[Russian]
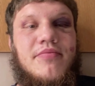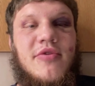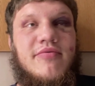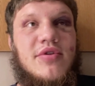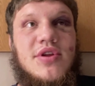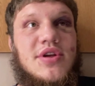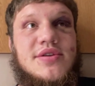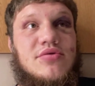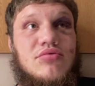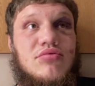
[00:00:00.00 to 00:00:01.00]
В этот
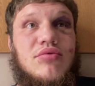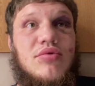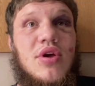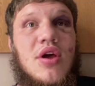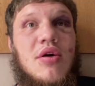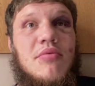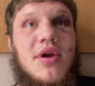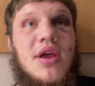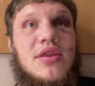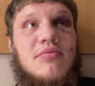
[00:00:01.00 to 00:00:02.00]
раз, ну,
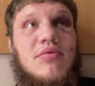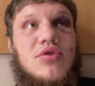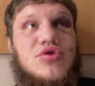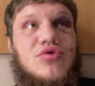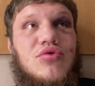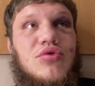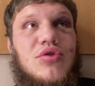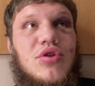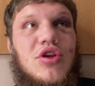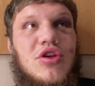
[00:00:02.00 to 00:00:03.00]
понятно было, что
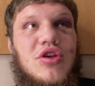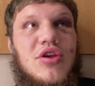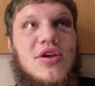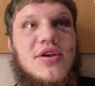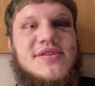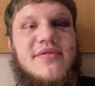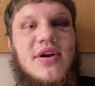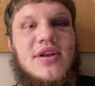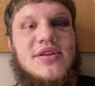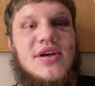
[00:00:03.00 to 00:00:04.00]
он не
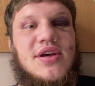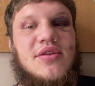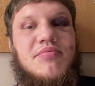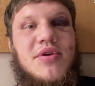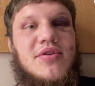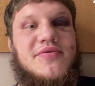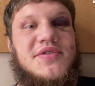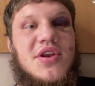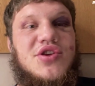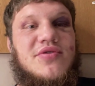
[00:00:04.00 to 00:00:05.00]
завалится от первого
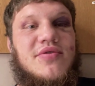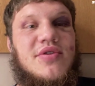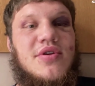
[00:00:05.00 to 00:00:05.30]
встречного.